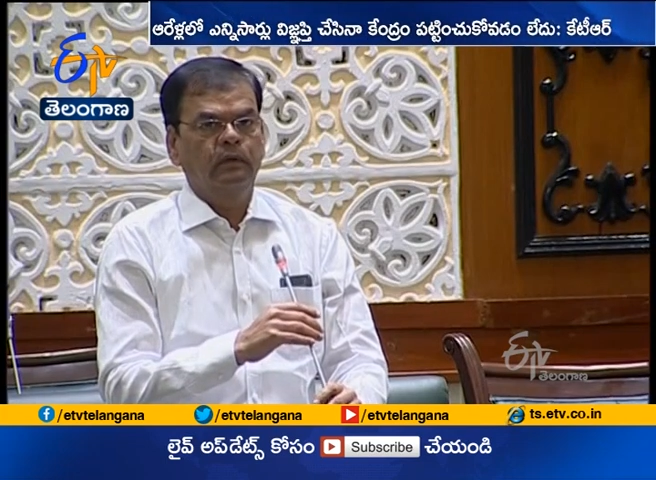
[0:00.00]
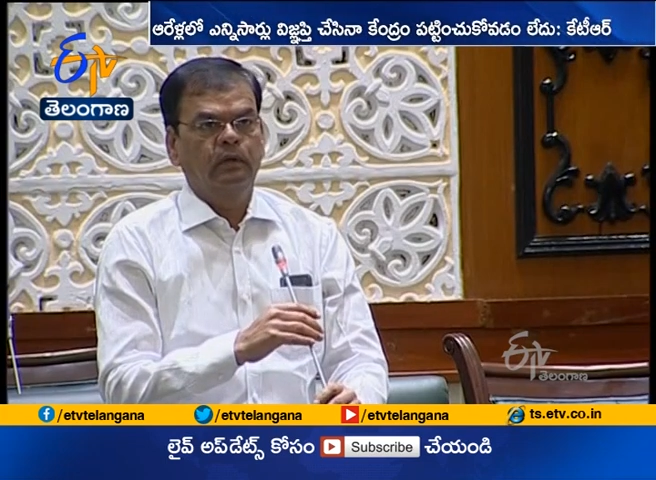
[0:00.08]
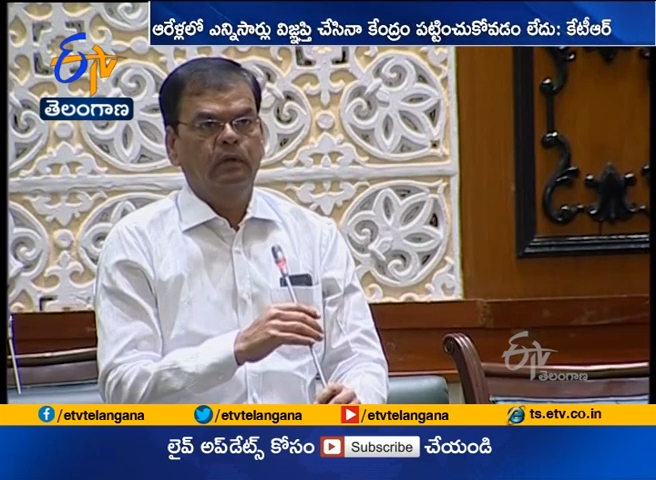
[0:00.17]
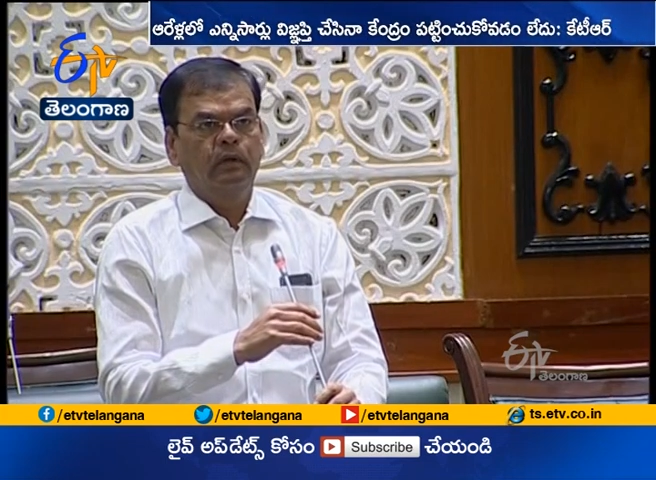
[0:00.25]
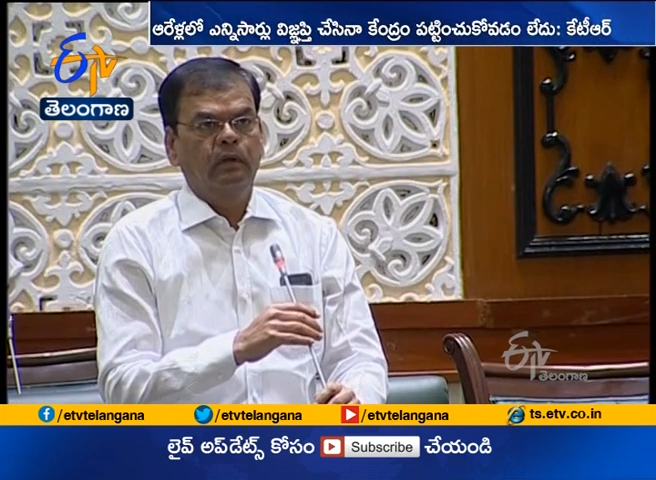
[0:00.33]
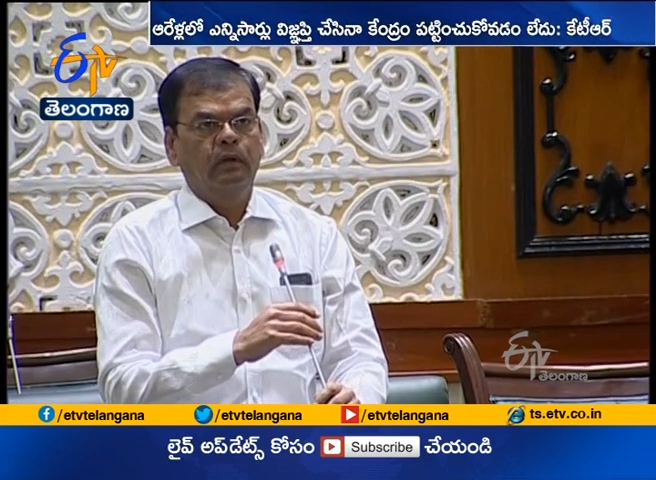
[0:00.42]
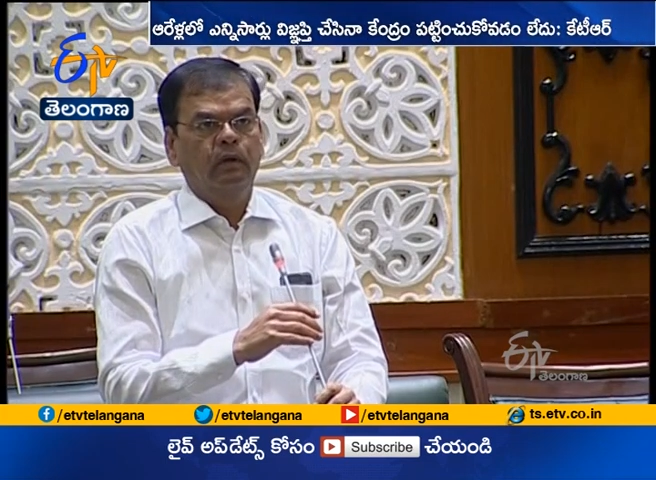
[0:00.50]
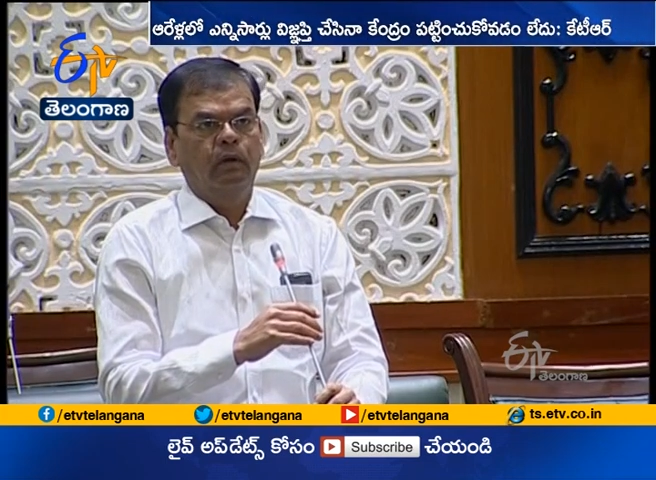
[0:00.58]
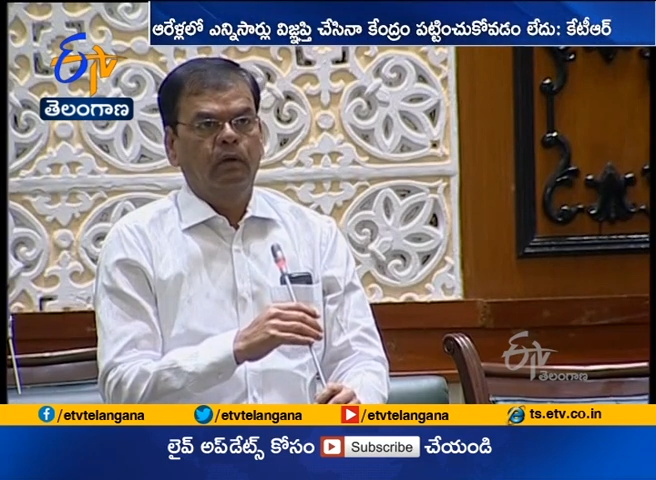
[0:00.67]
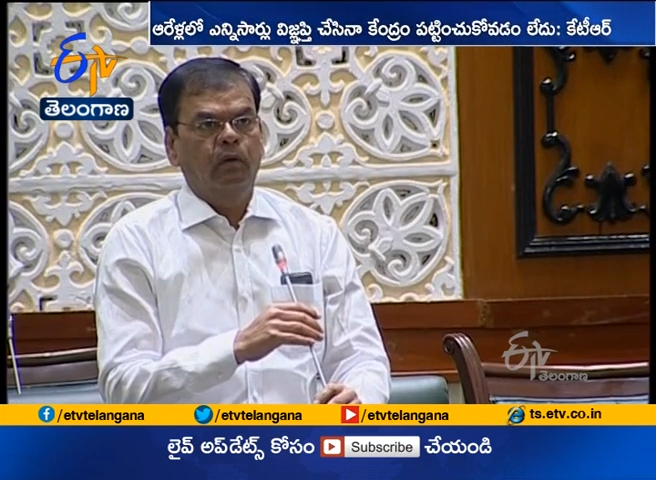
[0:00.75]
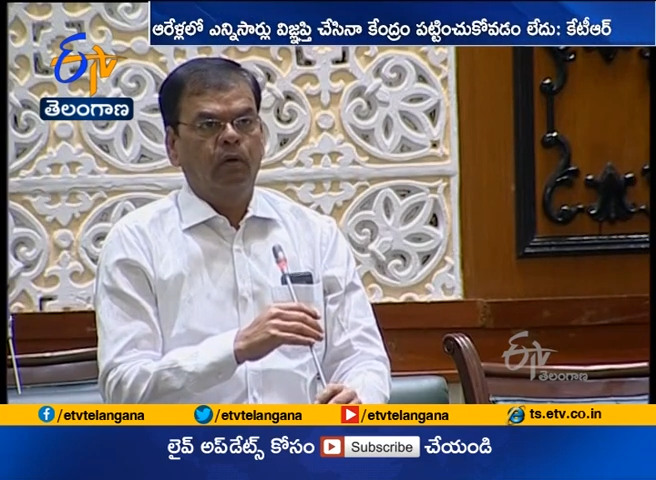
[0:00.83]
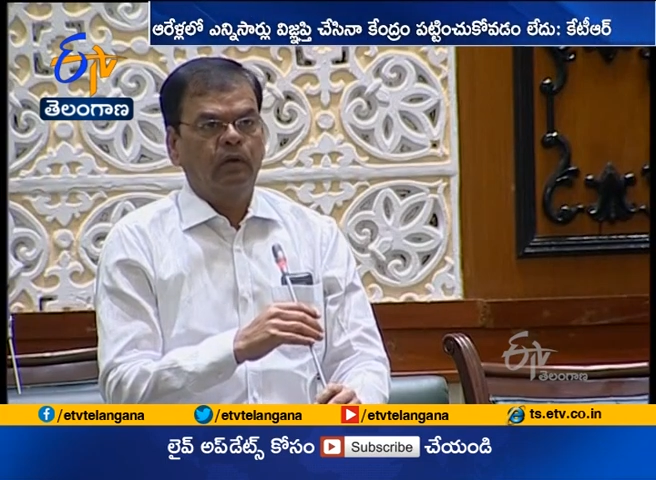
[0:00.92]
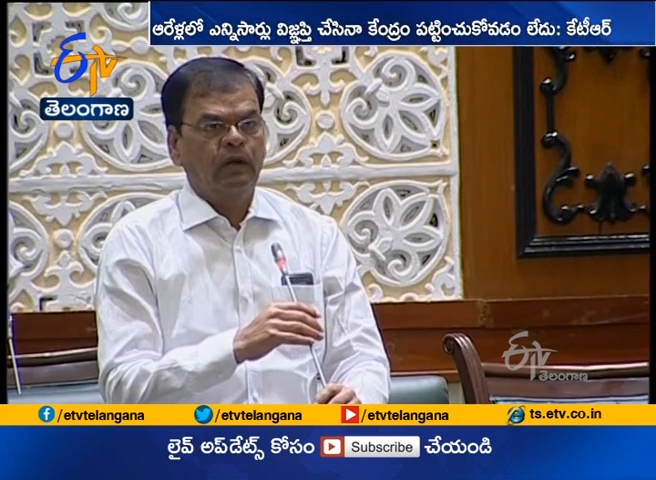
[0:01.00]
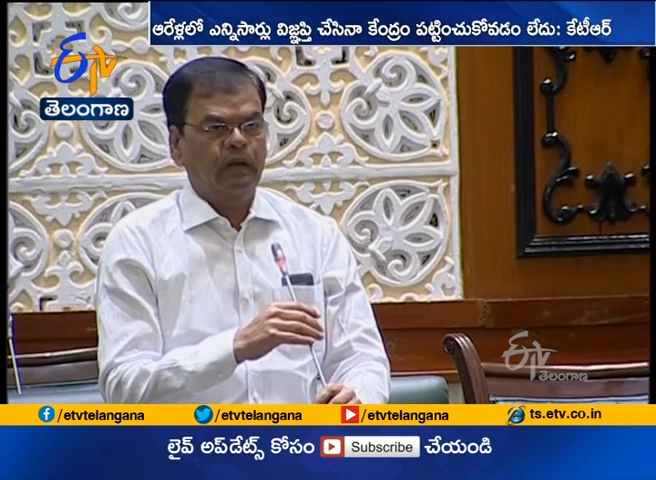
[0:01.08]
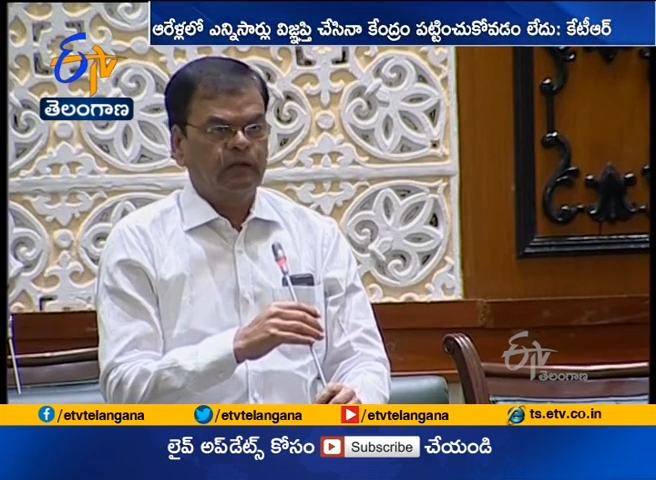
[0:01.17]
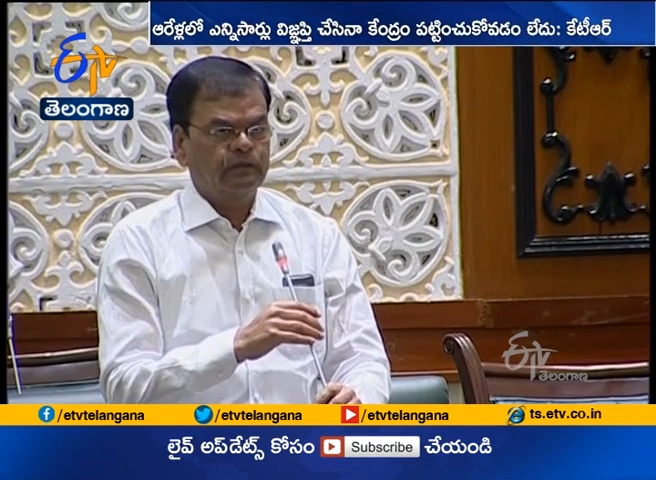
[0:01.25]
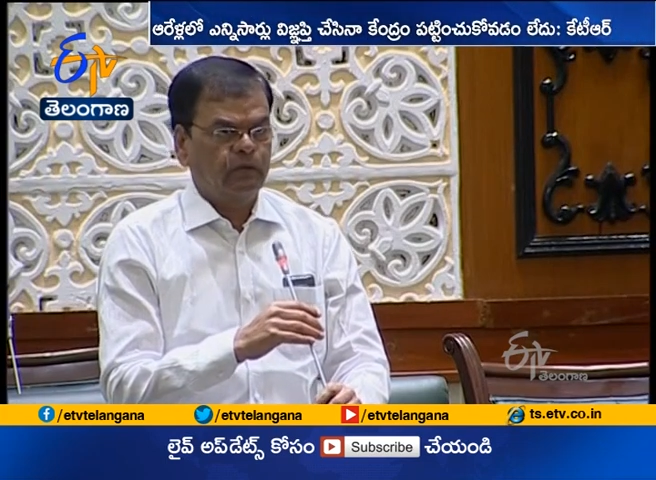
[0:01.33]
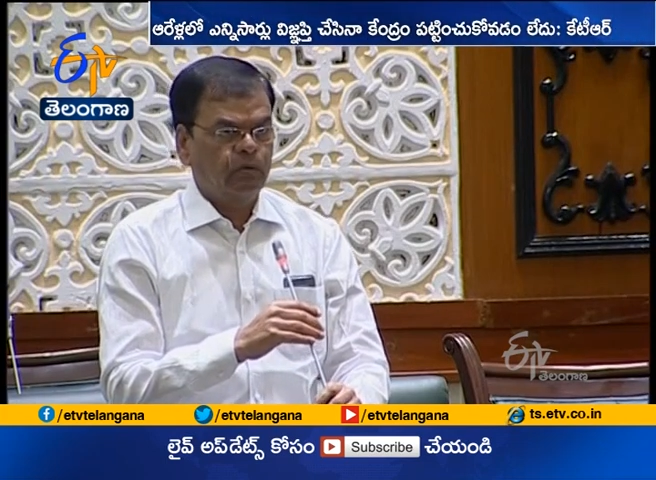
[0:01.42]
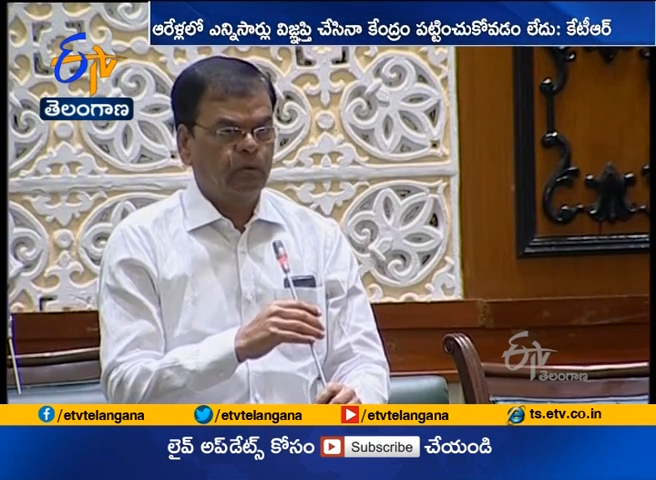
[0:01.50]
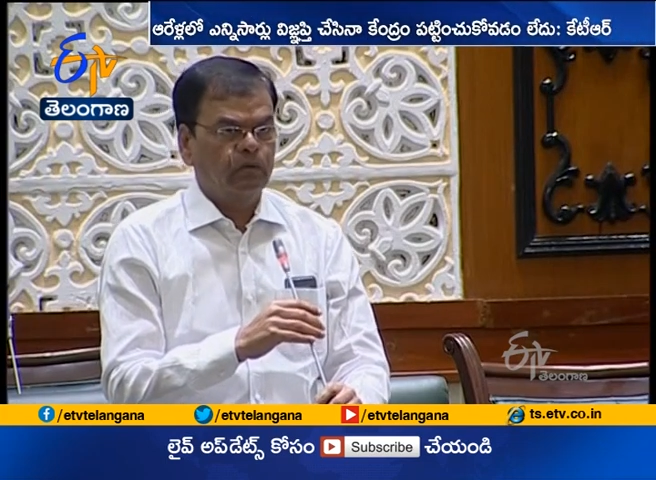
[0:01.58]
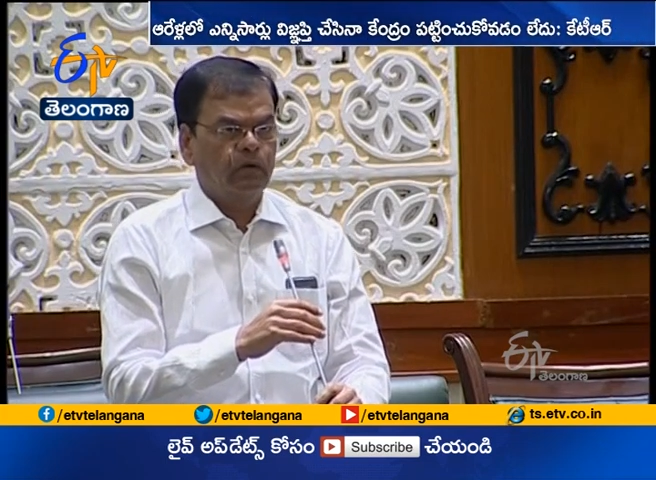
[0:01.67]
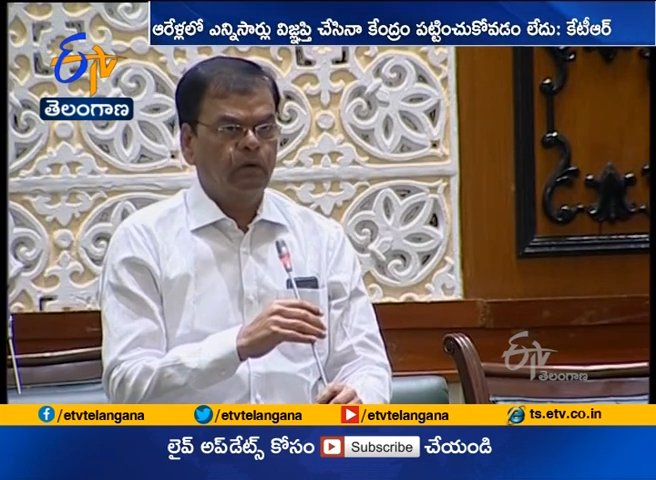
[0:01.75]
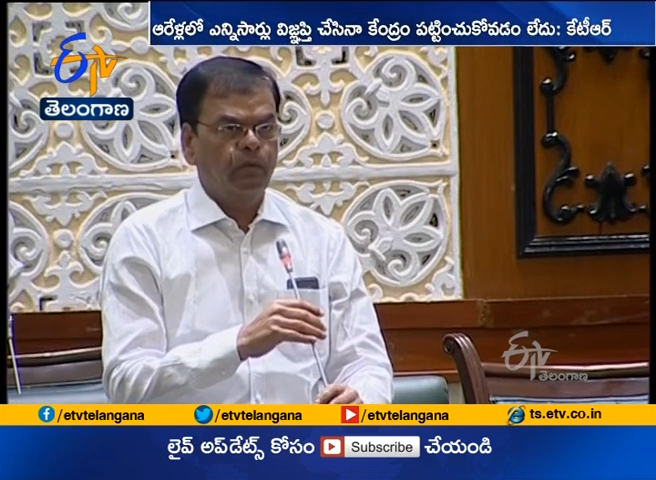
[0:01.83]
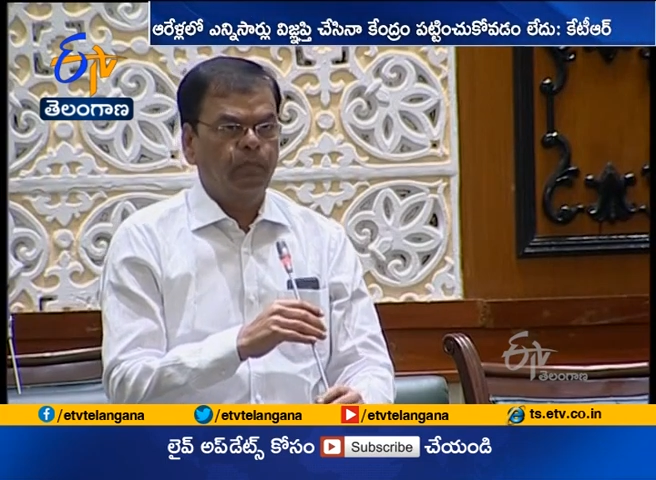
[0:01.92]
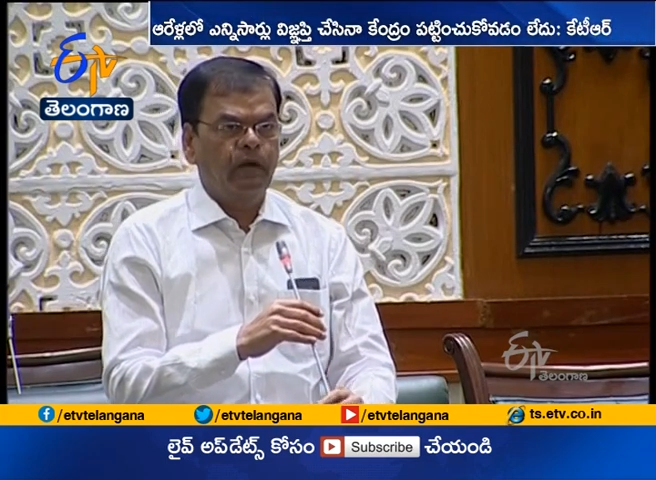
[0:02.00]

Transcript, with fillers: హైదరాబాద్లోని అన్ని ప్రాంతాలతో పాటు